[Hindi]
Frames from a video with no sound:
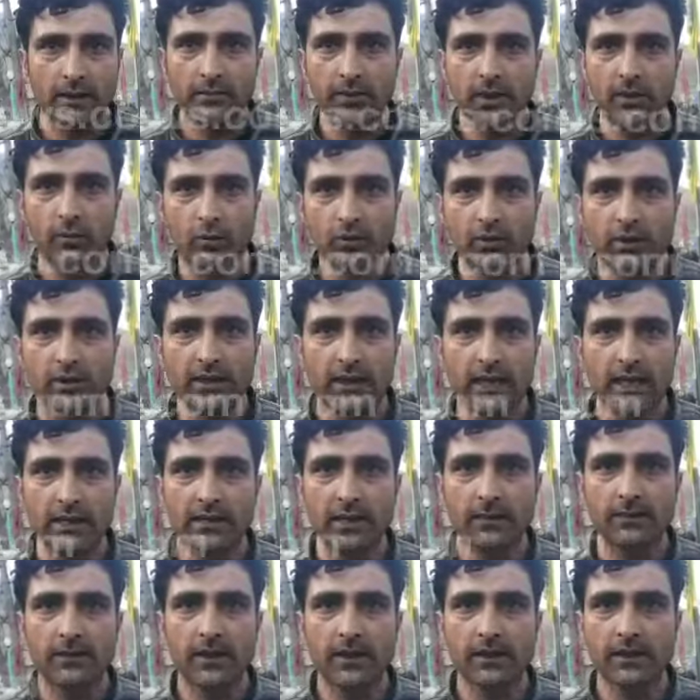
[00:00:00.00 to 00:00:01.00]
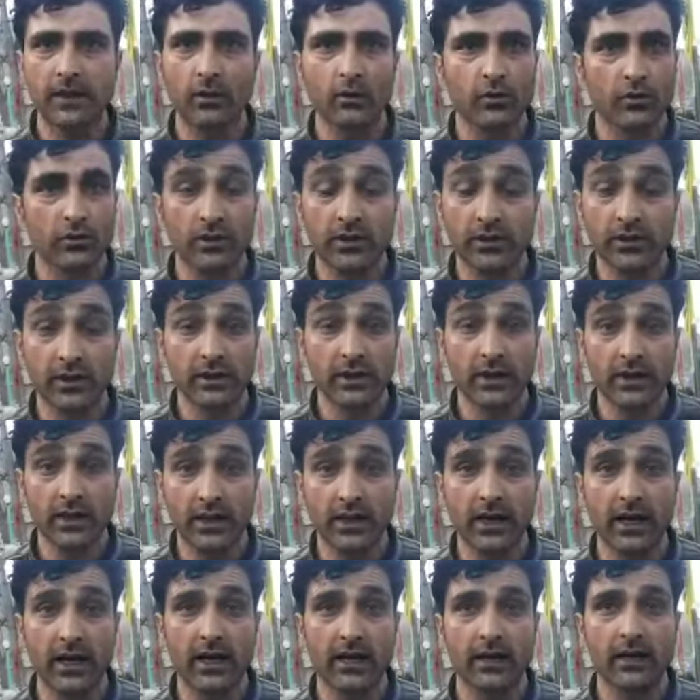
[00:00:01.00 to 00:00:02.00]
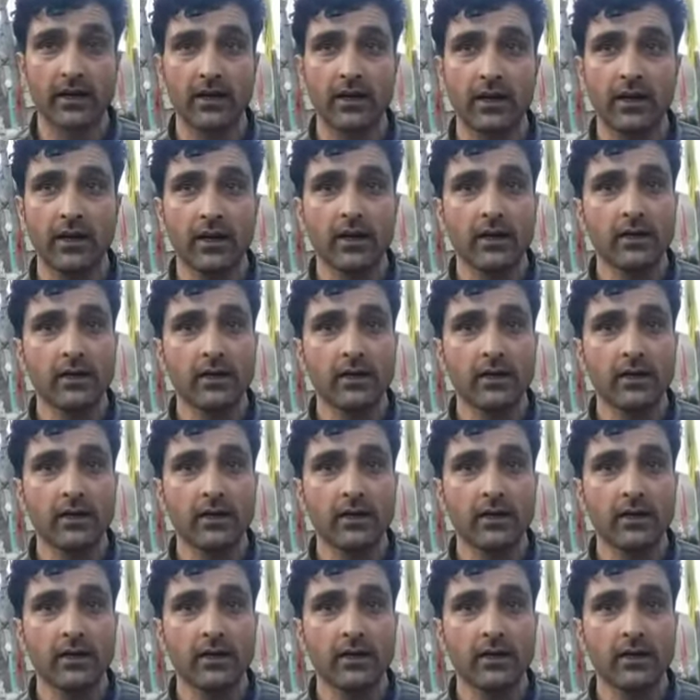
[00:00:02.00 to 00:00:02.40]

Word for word: तब तक कुछ नहीं है जब तक इसका डिसीजन नहीं आएगा